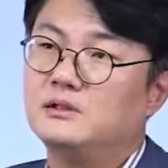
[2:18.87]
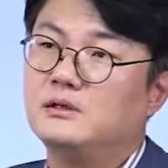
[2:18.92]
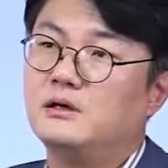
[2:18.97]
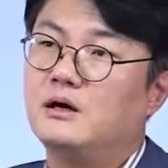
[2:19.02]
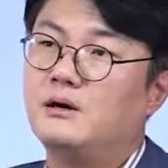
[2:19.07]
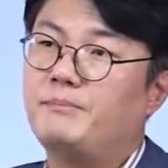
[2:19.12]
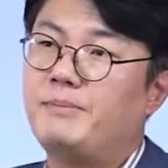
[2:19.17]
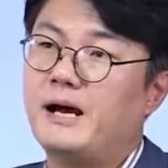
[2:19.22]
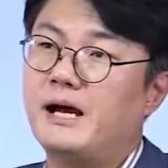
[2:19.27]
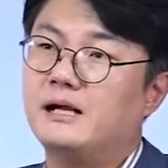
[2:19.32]

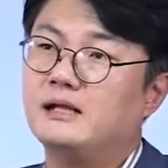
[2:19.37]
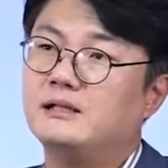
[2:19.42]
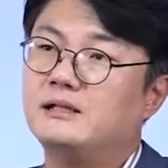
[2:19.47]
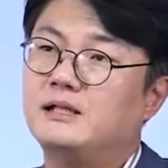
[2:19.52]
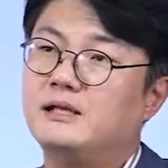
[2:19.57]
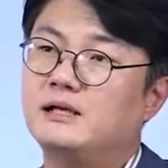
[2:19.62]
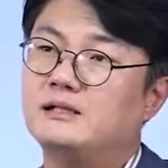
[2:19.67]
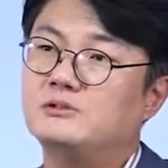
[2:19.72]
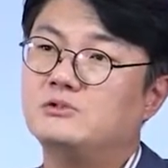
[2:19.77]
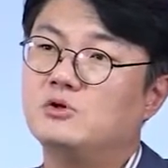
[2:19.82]
어,
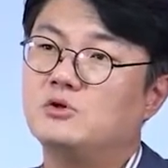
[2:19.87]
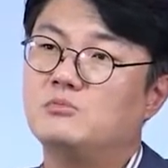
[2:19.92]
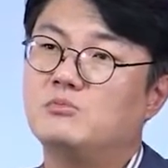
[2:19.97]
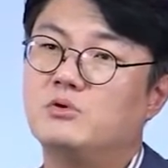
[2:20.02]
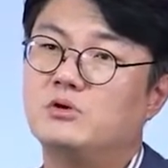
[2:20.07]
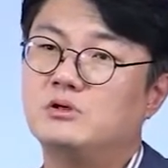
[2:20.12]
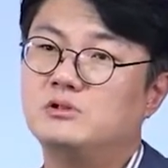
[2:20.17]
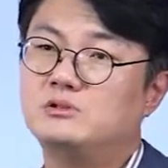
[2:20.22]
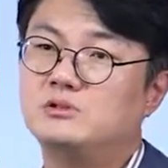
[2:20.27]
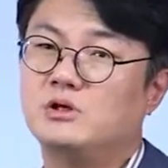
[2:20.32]
방대한
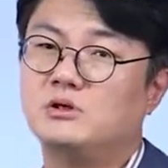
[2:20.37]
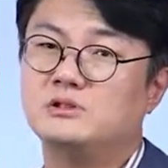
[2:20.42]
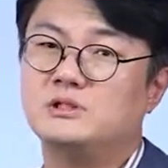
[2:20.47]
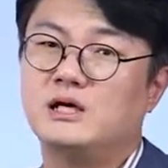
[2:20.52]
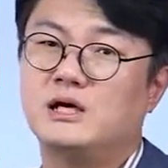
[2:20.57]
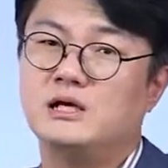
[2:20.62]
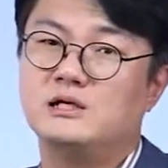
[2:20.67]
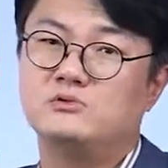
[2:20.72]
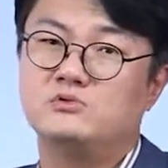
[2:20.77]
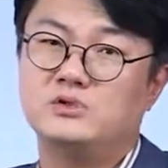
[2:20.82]
정보를
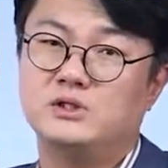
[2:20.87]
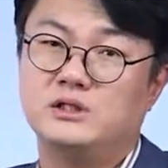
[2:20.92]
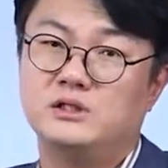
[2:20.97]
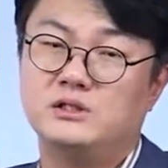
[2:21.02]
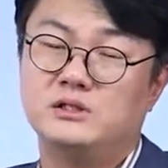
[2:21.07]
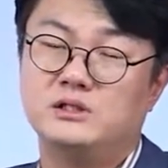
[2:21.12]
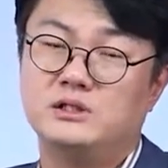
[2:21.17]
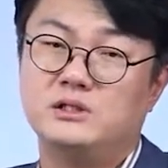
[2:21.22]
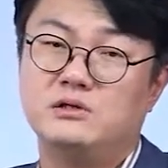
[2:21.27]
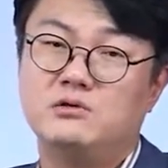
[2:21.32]
저장할 수
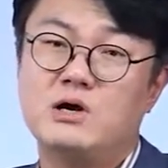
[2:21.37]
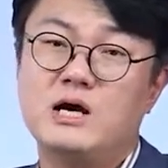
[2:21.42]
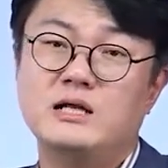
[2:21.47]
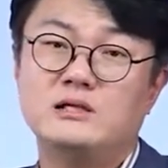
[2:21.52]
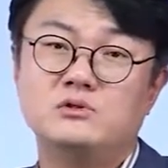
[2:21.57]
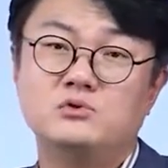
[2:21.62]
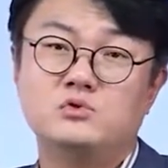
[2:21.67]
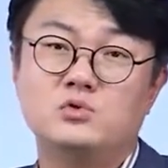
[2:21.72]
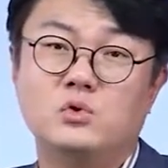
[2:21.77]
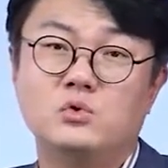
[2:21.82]
있는
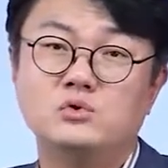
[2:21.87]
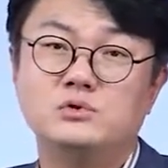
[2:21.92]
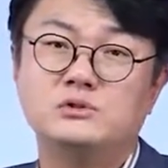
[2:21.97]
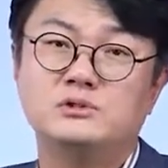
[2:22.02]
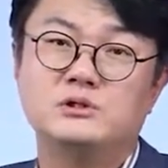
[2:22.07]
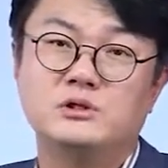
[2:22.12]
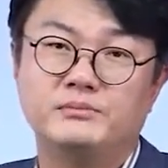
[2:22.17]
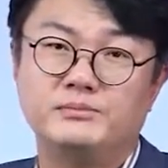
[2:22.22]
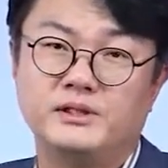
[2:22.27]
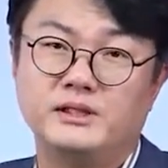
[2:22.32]
이러한 좋은
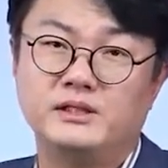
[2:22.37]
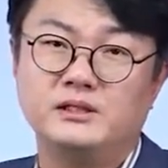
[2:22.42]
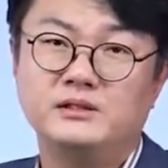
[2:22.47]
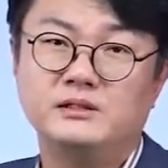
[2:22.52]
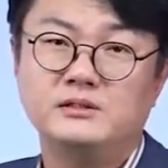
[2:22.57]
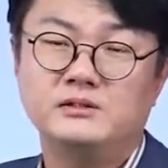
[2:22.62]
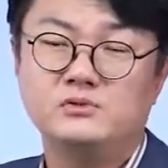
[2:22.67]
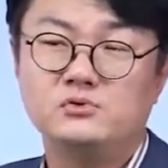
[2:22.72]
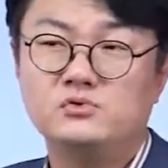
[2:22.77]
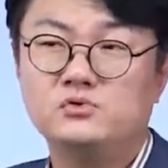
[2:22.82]
점이
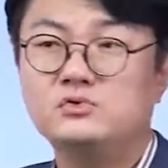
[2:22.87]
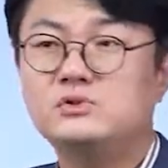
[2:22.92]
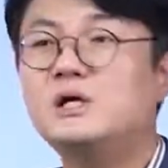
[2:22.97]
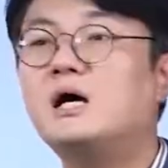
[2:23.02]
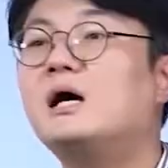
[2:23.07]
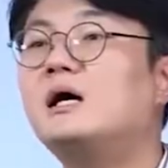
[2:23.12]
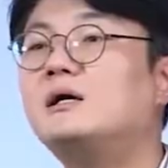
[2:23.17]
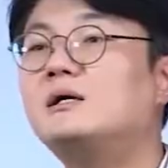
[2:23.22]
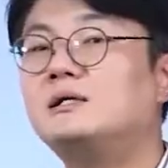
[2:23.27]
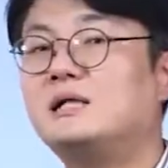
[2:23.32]

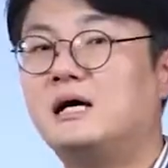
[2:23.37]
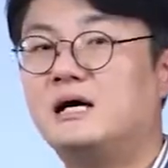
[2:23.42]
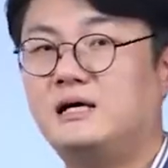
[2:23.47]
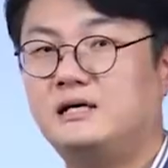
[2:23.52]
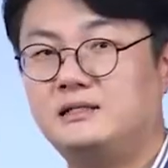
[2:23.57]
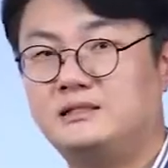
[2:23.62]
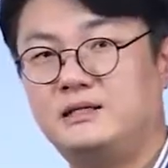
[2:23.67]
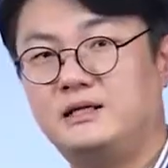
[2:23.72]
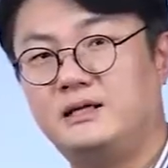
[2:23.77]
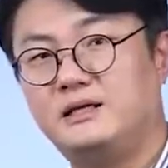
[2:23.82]
수사를
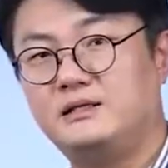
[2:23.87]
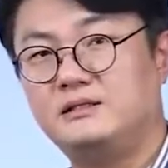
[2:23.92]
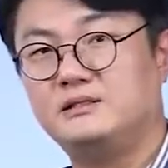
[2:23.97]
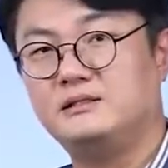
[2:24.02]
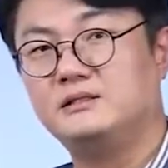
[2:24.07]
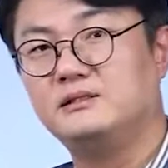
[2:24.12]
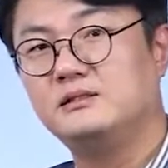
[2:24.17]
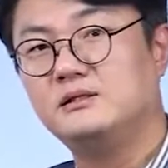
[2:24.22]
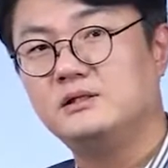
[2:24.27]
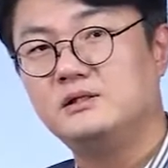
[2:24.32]
당할
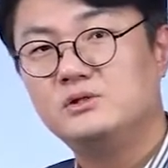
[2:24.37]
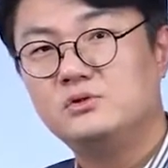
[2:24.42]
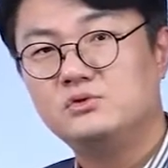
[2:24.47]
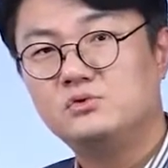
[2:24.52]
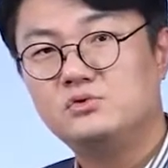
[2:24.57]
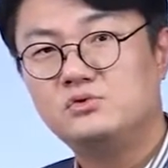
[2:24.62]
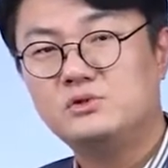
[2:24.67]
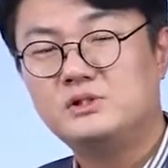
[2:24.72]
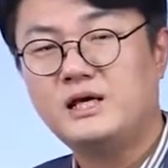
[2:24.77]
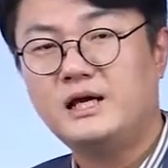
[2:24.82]
때에는
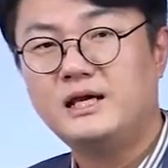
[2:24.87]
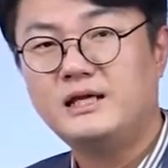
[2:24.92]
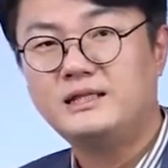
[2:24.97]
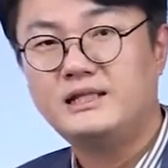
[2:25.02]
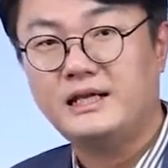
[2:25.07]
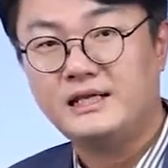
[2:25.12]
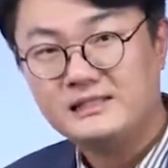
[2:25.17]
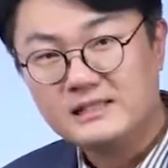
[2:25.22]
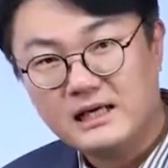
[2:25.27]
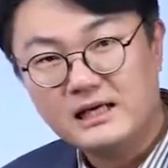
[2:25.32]
수사의
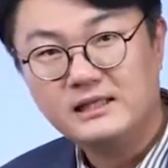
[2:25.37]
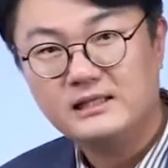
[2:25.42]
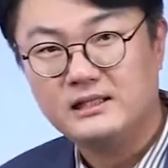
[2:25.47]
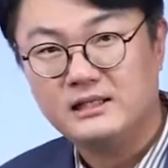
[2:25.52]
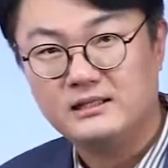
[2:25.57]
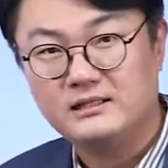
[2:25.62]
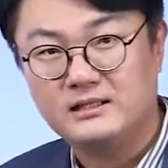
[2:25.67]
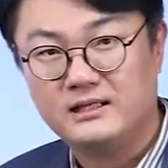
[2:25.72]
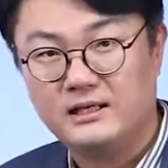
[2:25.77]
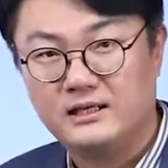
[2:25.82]
대상이
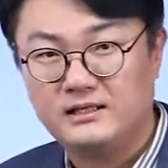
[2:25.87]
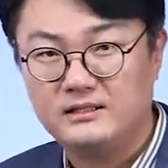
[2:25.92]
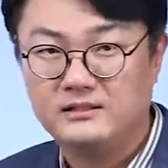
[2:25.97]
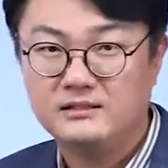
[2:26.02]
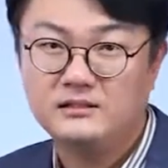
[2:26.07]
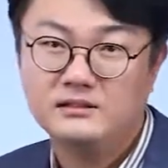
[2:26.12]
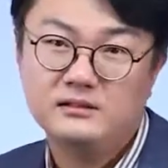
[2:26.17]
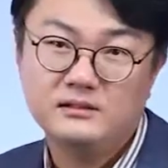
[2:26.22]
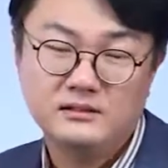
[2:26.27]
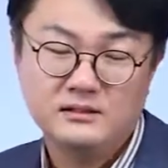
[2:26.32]
될
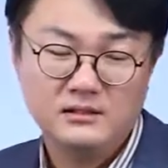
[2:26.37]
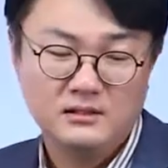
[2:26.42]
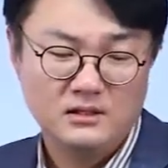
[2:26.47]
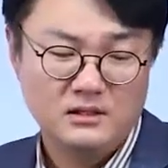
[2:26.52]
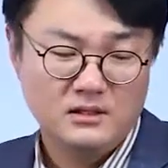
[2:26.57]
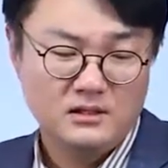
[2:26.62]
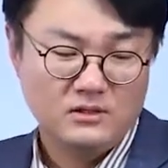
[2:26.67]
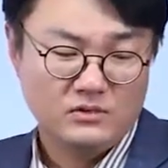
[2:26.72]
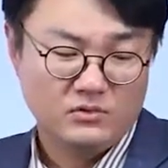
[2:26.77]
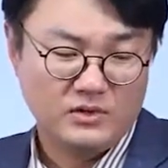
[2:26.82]
때에는
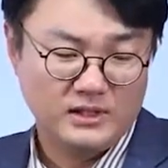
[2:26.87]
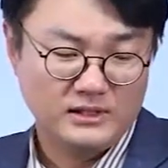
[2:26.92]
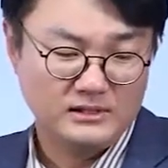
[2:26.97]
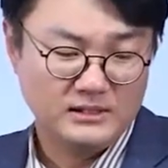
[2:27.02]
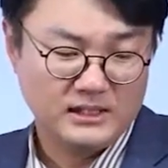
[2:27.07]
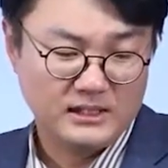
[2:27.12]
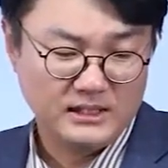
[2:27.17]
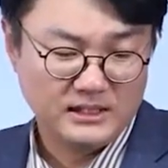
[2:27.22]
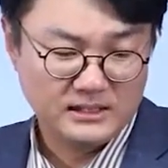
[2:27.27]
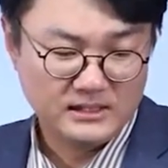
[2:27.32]

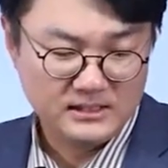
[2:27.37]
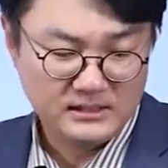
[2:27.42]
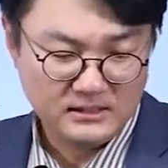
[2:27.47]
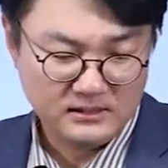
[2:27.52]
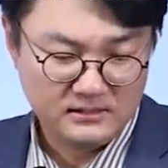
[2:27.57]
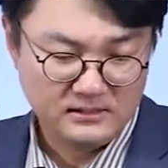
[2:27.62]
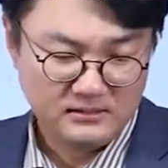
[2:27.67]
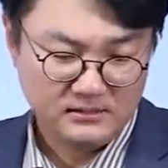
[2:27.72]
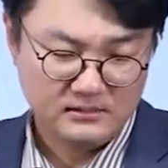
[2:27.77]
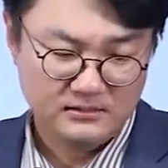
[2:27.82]
굉장히
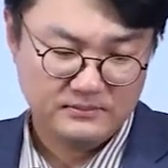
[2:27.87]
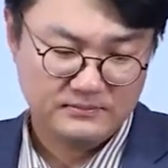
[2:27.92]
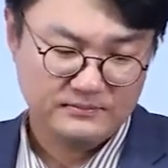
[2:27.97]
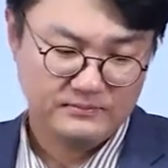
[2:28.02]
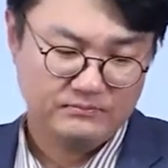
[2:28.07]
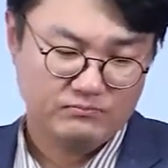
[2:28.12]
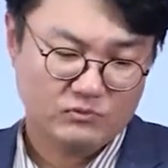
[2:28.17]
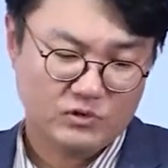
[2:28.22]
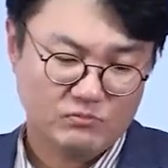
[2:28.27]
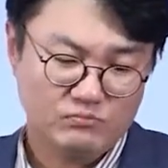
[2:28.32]
큰
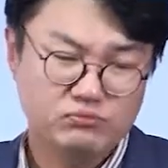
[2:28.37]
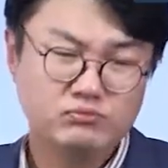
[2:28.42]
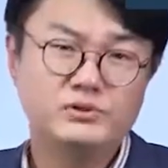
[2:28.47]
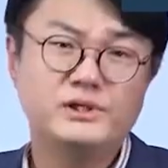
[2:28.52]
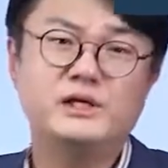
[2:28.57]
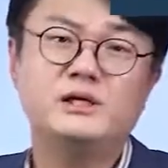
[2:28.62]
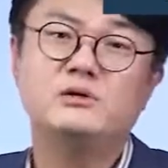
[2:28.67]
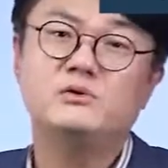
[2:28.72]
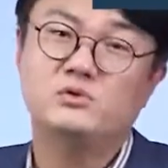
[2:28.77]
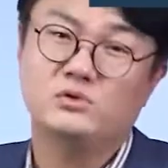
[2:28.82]

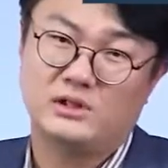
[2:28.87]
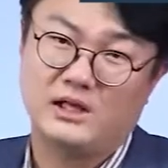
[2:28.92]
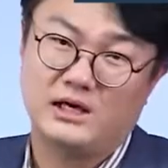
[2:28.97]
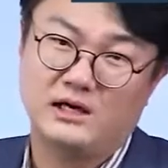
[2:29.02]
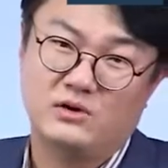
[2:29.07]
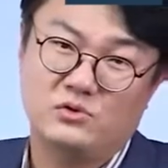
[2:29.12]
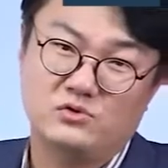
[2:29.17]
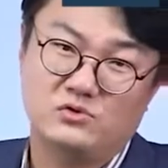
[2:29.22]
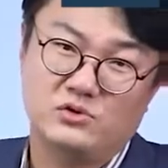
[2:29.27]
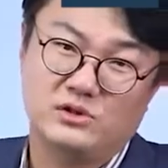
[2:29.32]
불이익으로
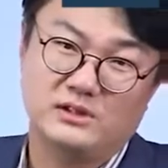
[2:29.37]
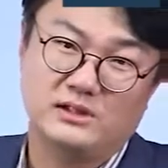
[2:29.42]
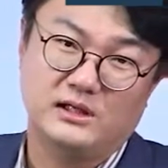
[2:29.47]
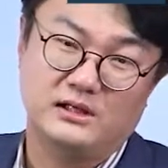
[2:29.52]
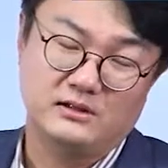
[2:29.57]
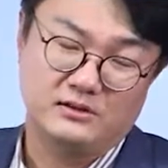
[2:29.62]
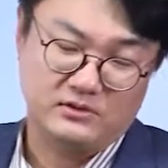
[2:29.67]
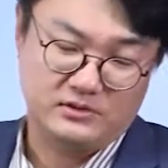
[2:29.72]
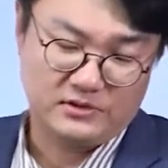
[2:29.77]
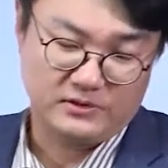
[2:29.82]
다가올 수
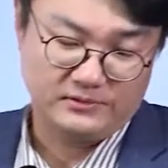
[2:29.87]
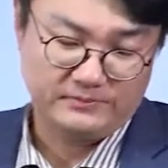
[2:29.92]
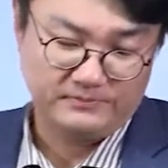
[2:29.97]
있다는 거죠.